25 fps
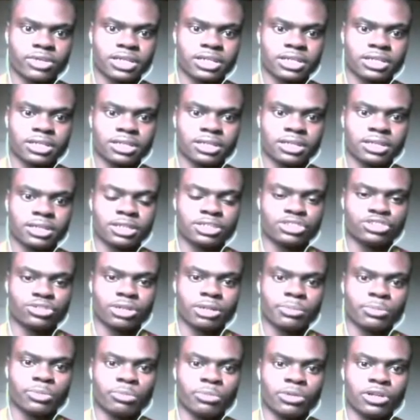Vai King,
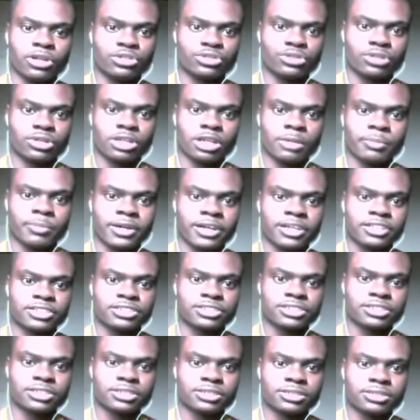joga pro melhor jogador da
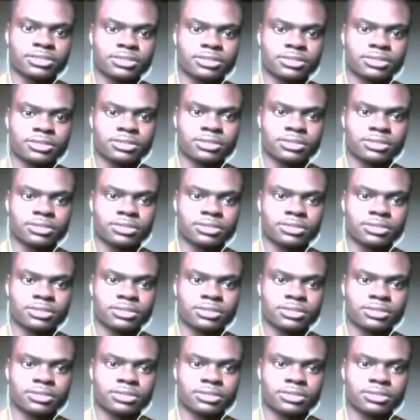partida.